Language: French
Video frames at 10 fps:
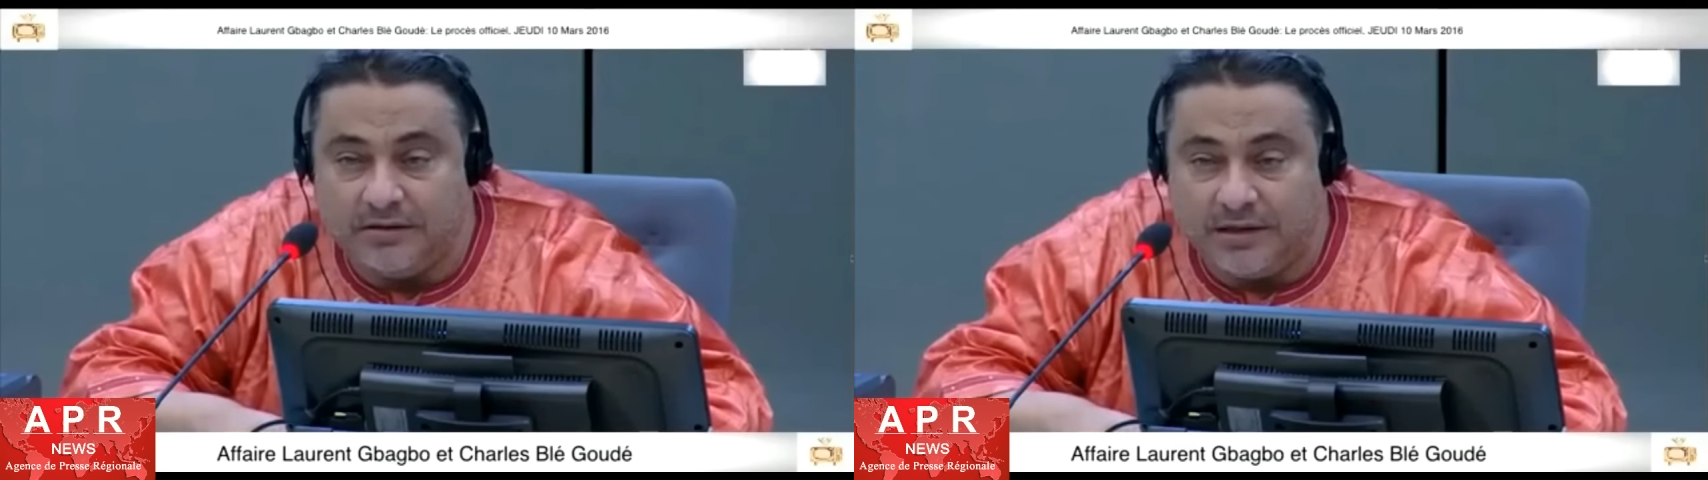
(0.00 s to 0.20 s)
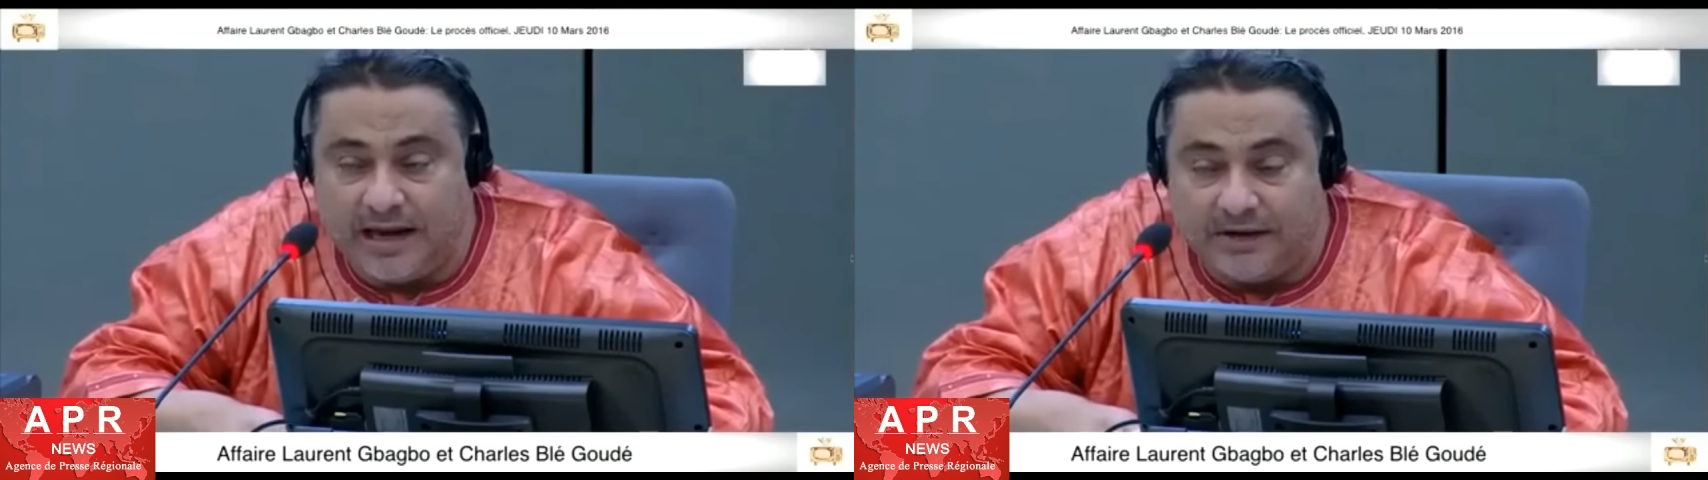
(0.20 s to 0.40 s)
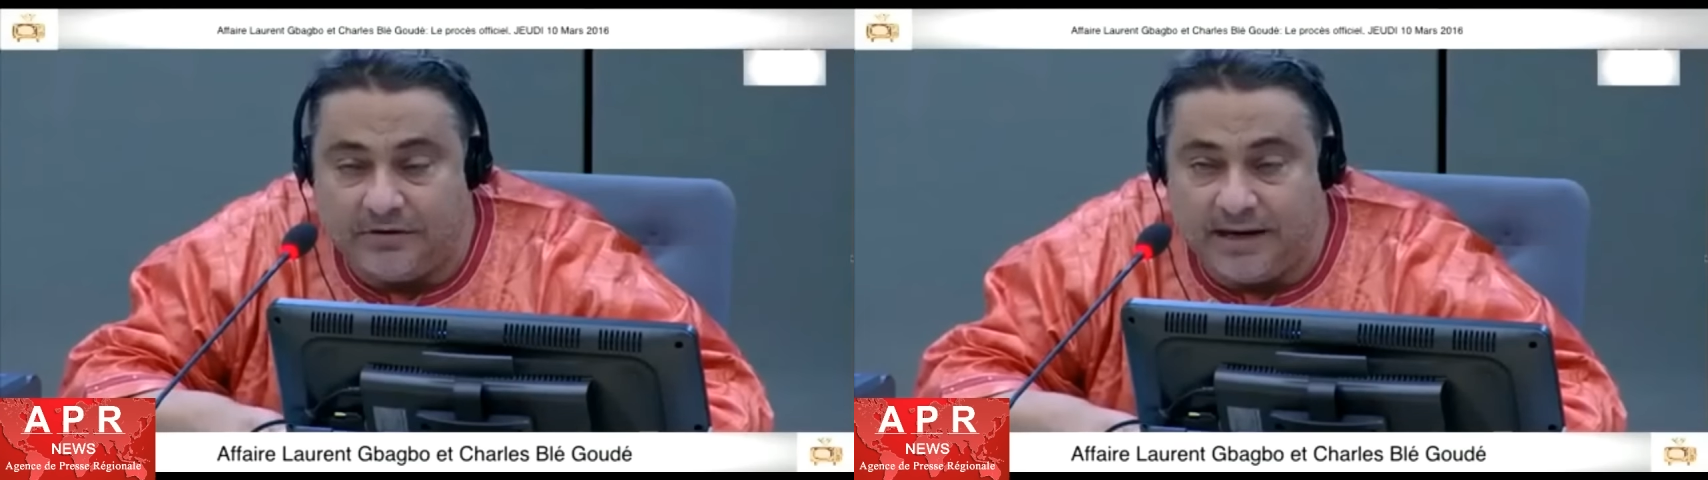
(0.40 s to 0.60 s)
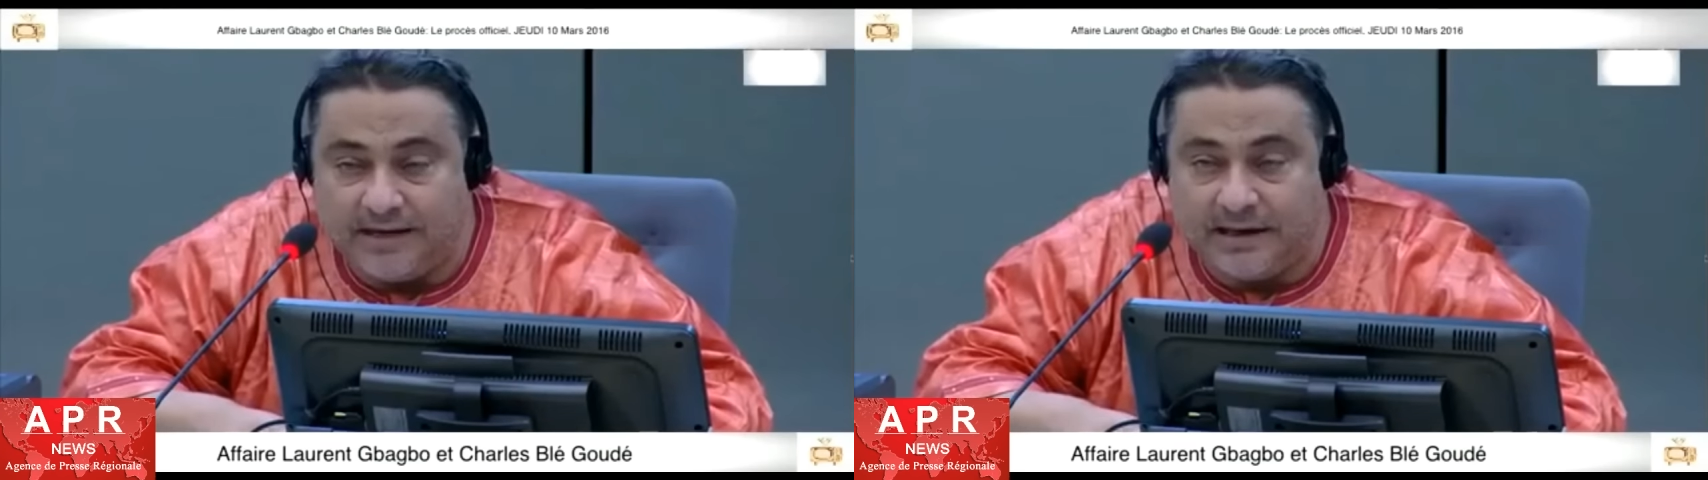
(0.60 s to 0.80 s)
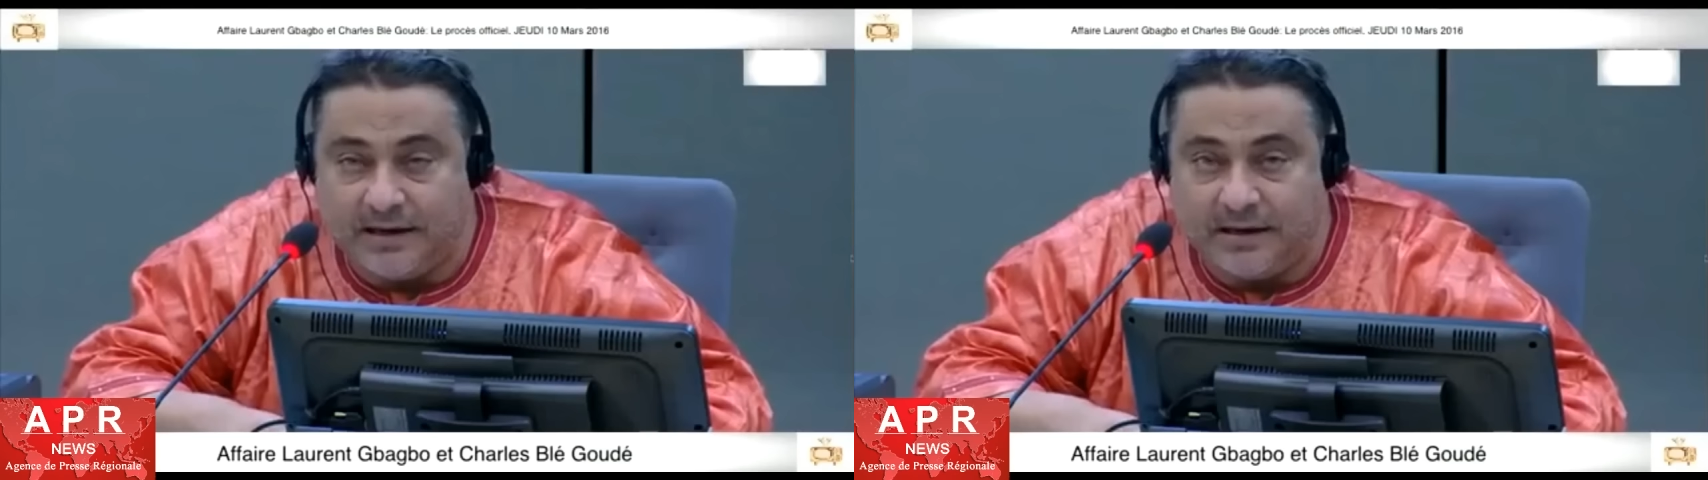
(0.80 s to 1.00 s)
C'est là, je suis
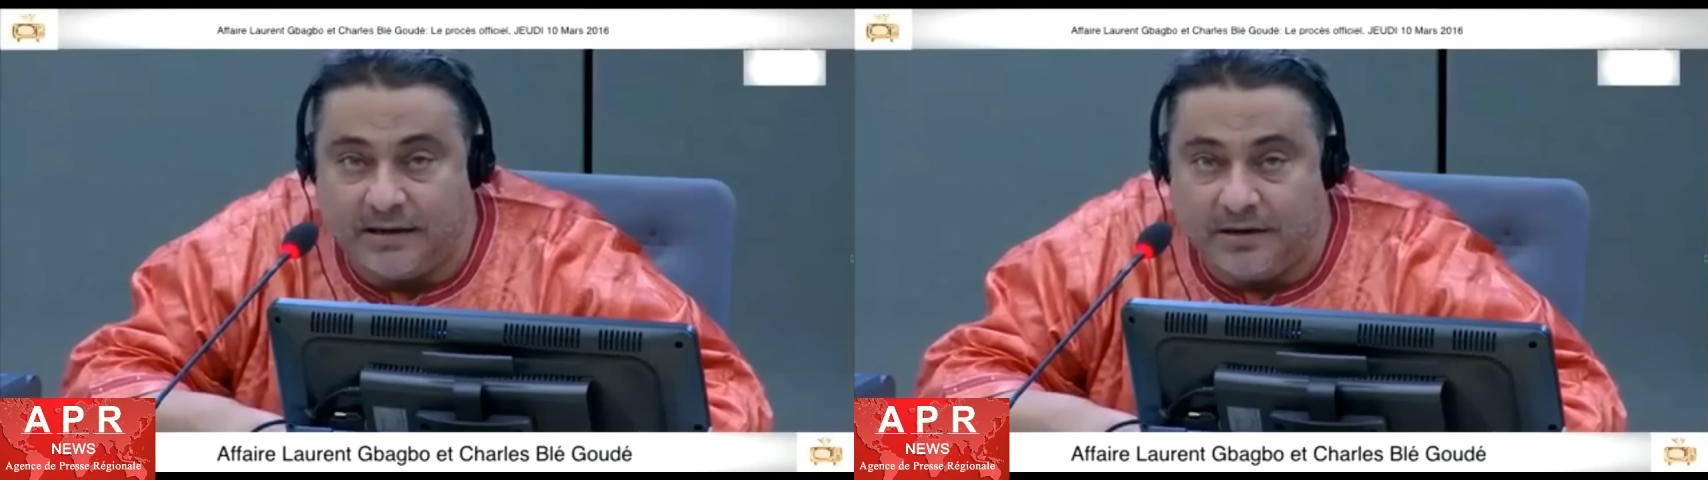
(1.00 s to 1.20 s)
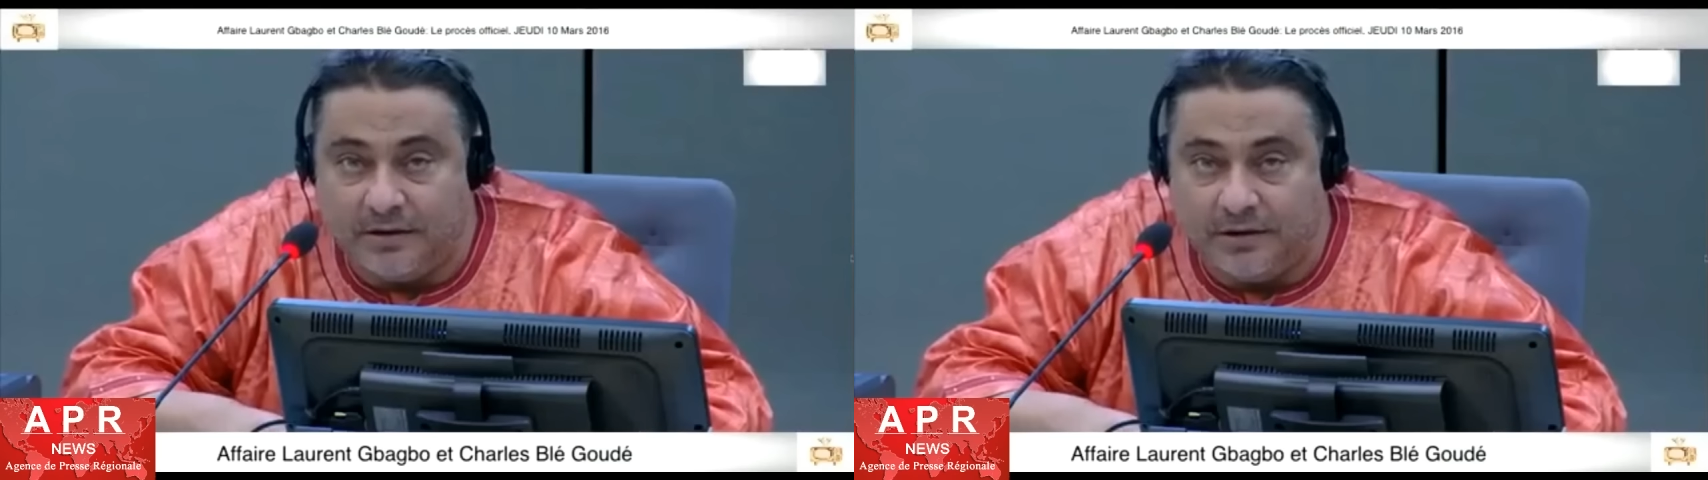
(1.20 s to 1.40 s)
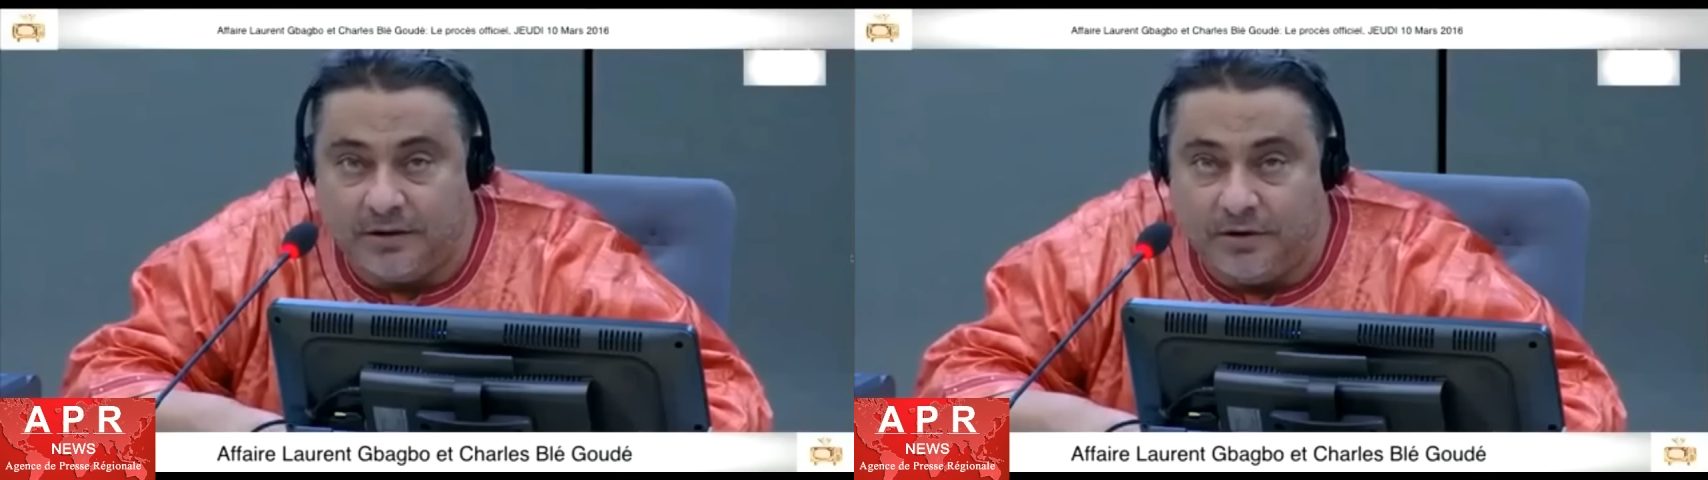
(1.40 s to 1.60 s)
resté